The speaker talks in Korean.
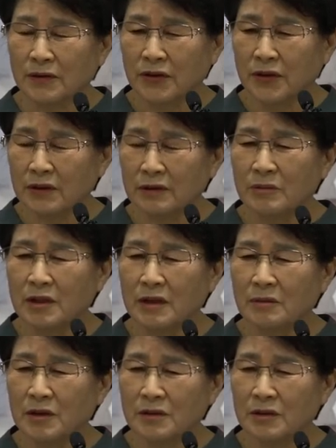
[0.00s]
경험을
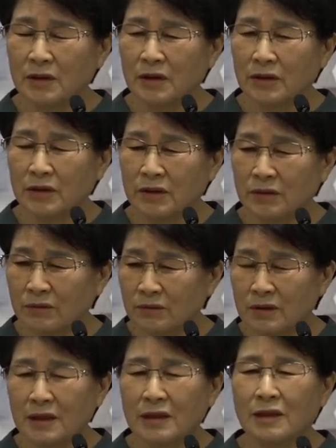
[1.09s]
하면서
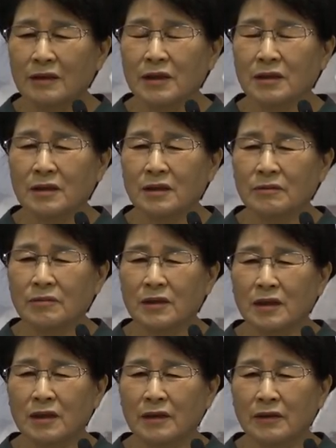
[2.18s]
연구를 해 나갔기 때문에